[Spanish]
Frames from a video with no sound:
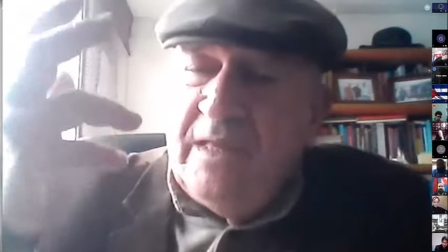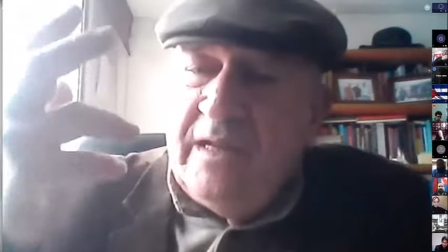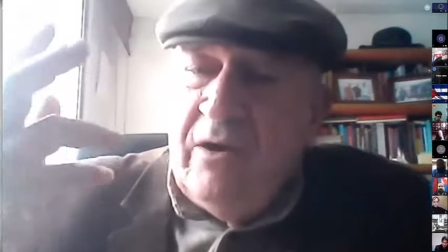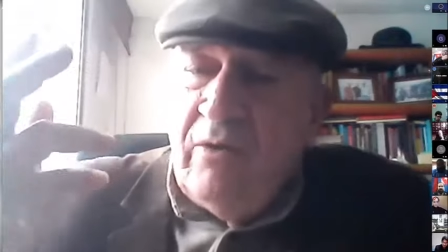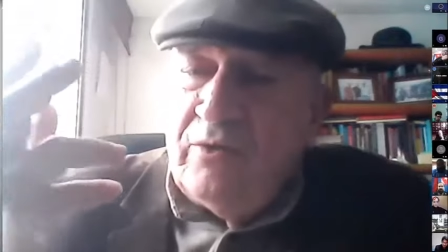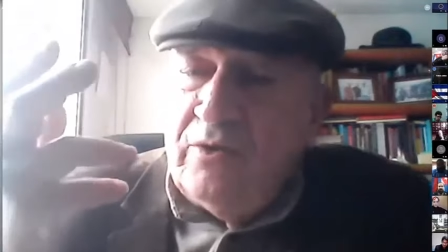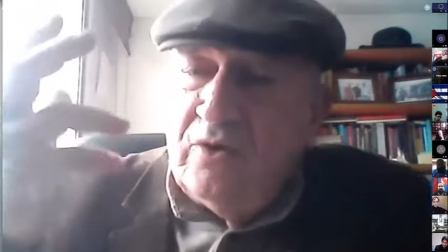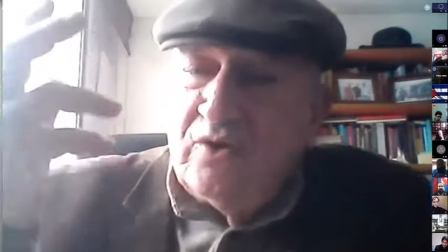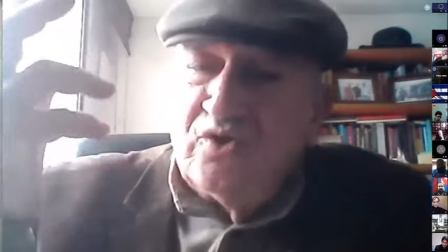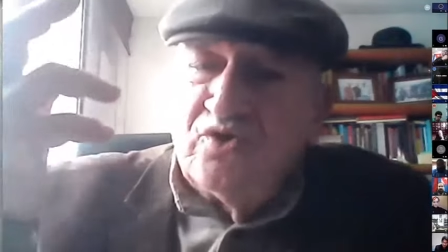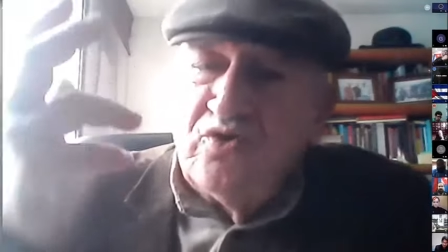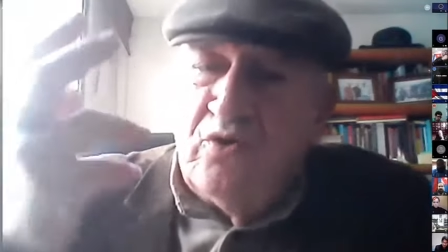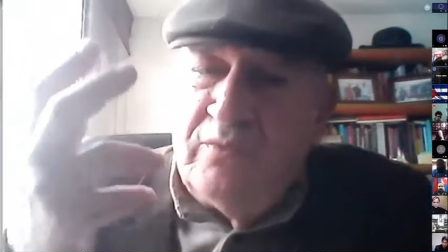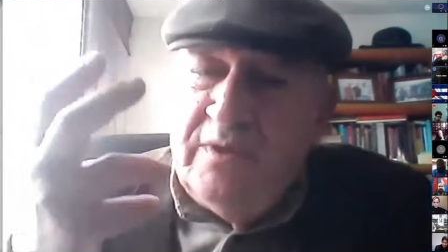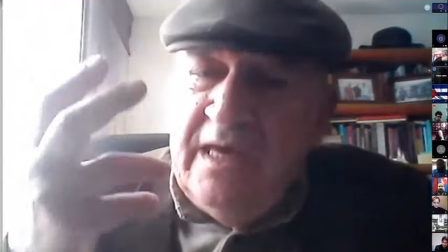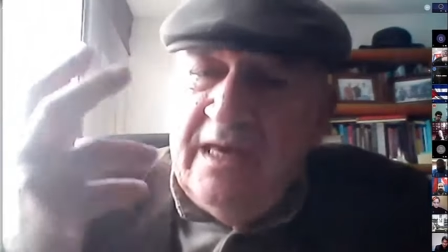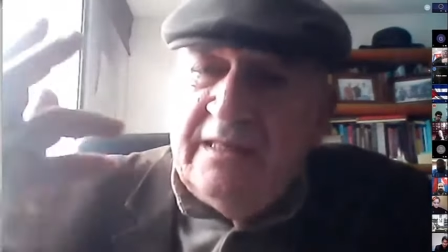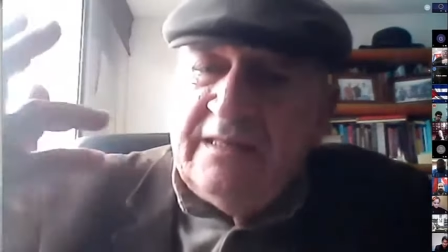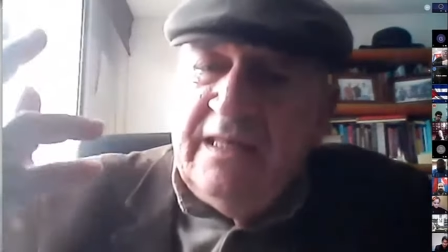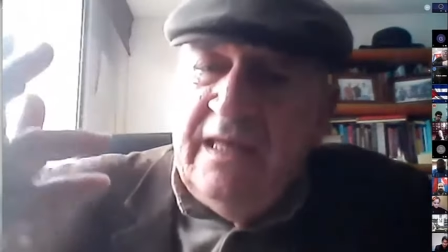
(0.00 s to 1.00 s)
la Unión
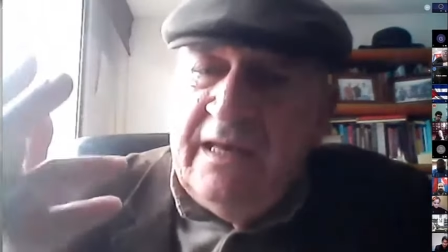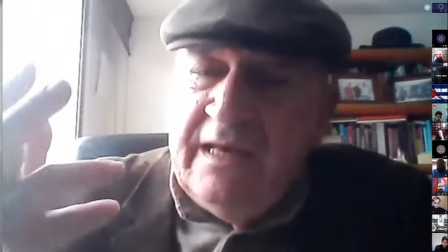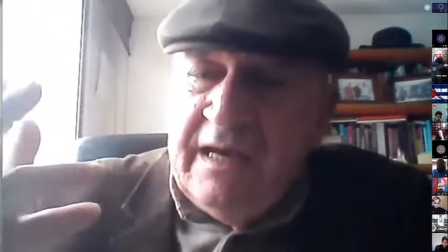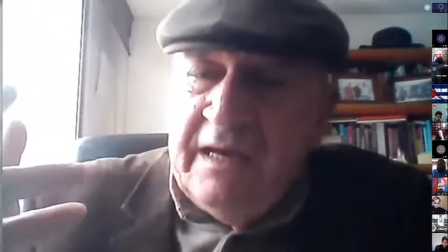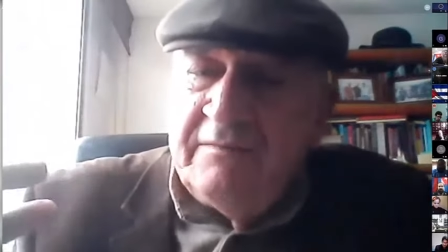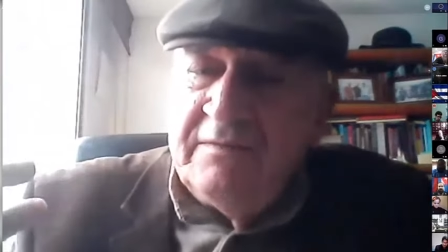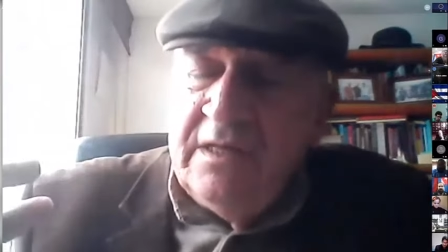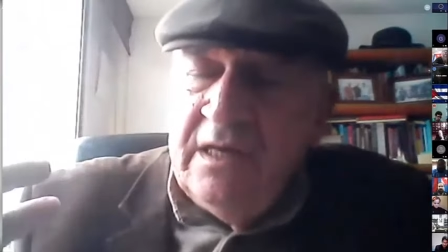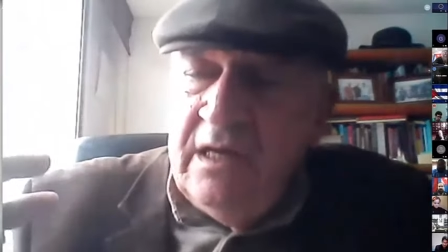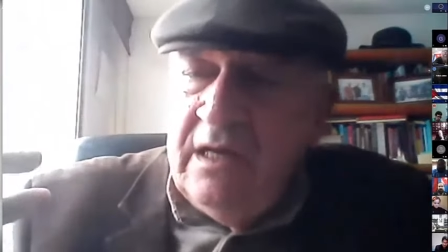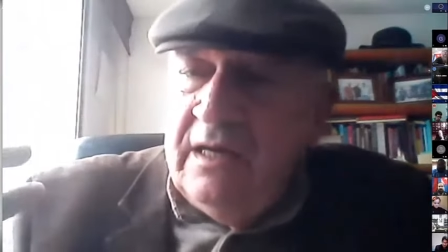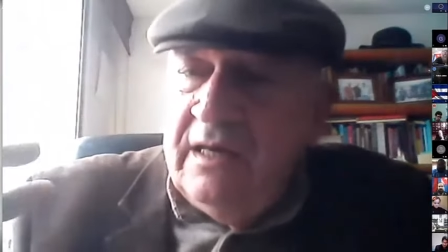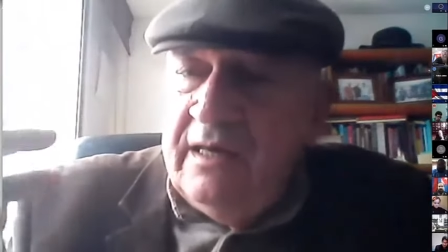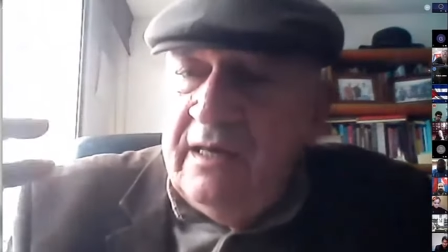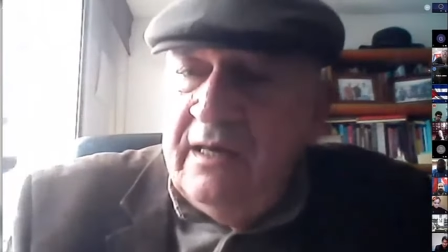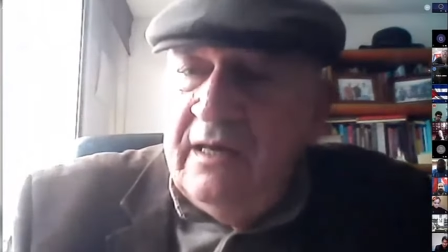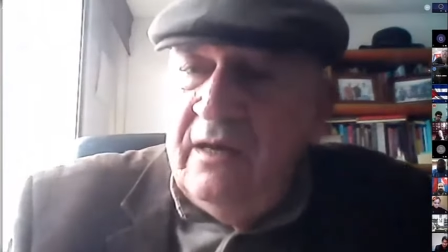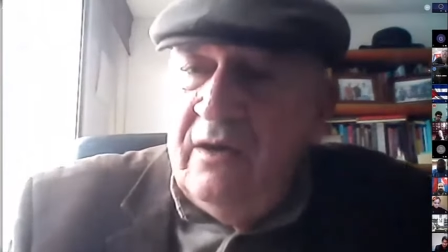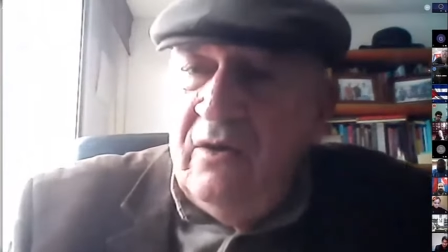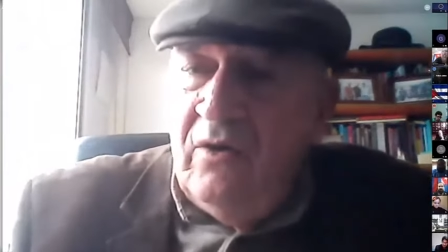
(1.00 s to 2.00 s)
Soviética
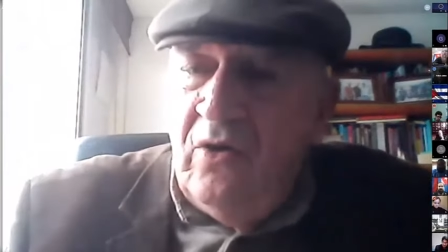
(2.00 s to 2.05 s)
eh,